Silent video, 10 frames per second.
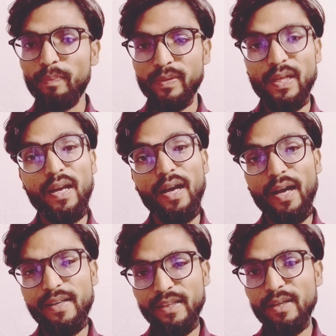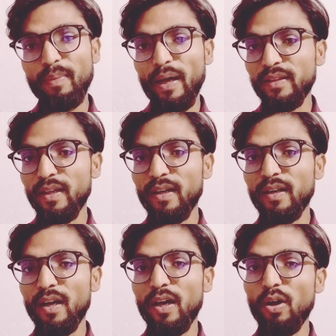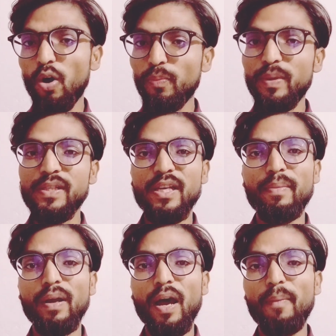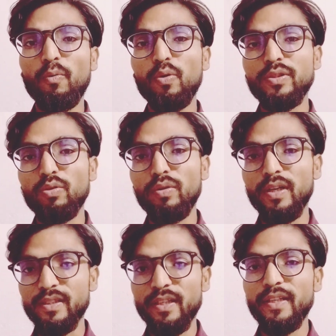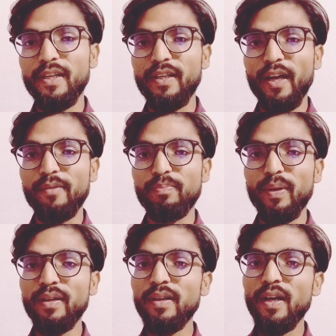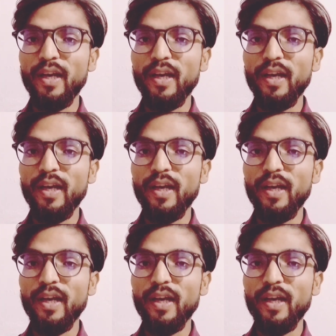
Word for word: फसल लगाने के बाद करना है और 20 एम आपको इसको नर्सरी के टाइम पर